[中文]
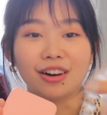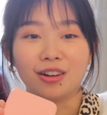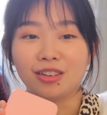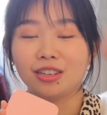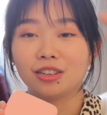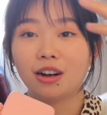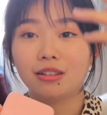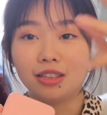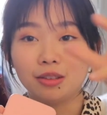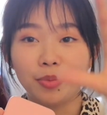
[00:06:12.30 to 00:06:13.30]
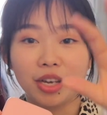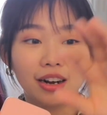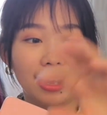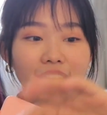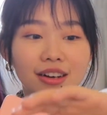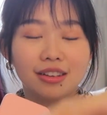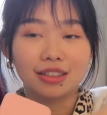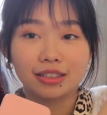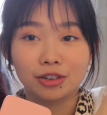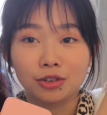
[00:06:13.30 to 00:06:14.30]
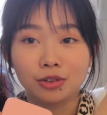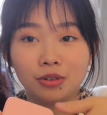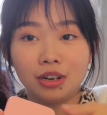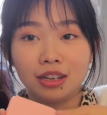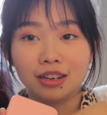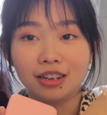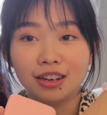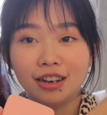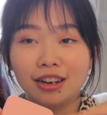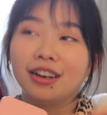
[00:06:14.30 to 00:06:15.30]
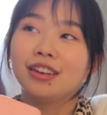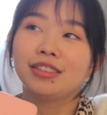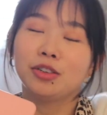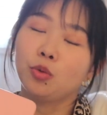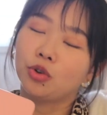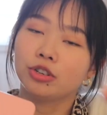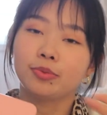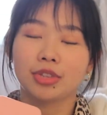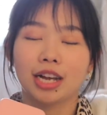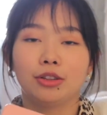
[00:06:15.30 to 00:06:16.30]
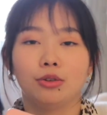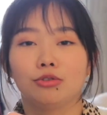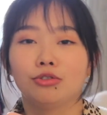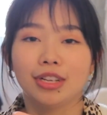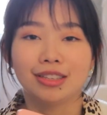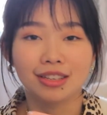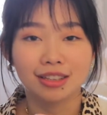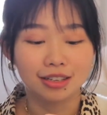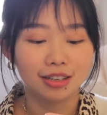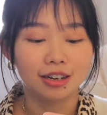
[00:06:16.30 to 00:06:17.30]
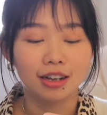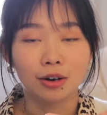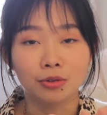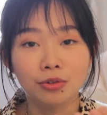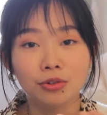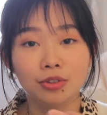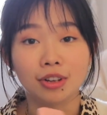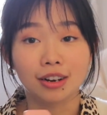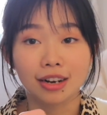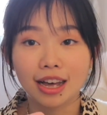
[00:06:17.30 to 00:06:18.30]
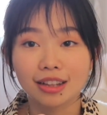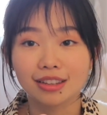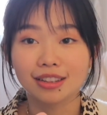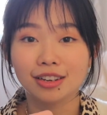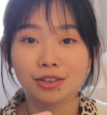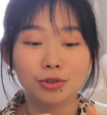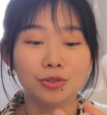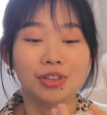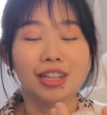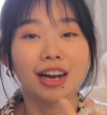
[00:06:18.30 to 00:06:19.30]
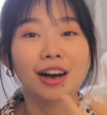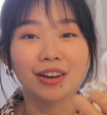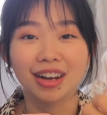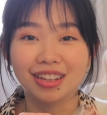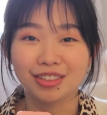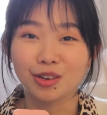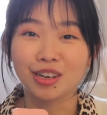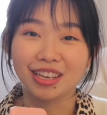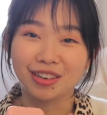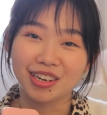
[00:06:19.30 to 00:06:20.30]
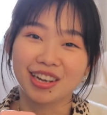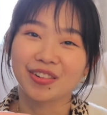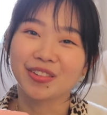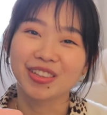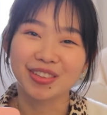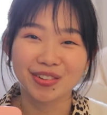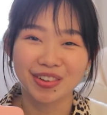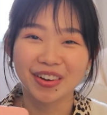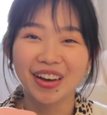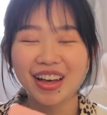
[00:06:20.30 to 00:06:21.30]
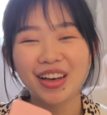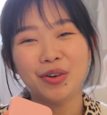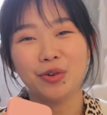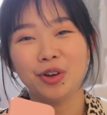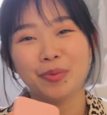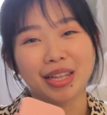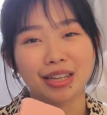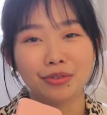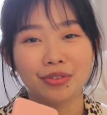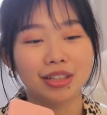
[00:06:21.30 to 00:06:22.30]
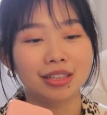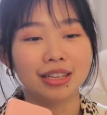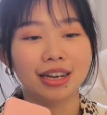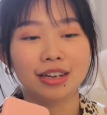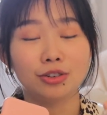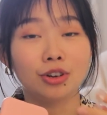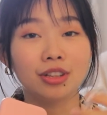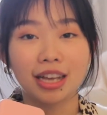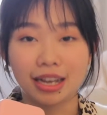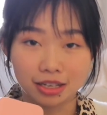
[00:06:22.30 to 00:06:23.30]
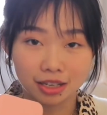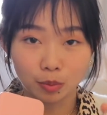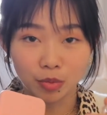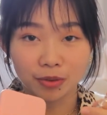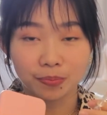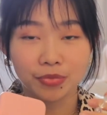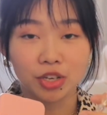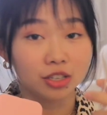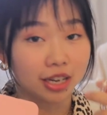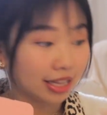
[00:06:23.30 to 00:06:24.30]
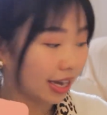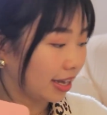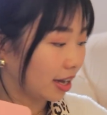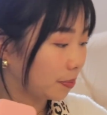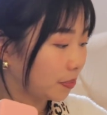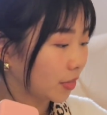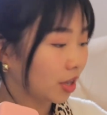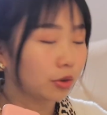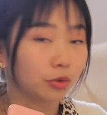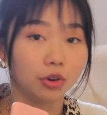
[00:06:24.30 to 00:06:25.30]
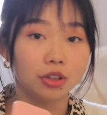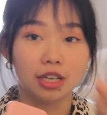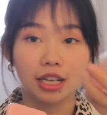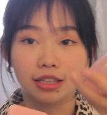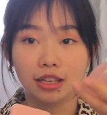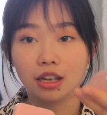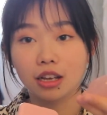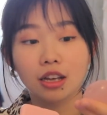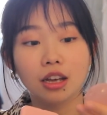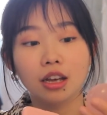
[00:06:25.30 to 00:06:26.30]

啊，这个超级冰凉，戴在手里。其实我是不太懂水晶的这个疗愈能量的，但是就是觉得它好看就可以有疗愈的作用。我会把它放在窗台上面晒太阳，所有的这些。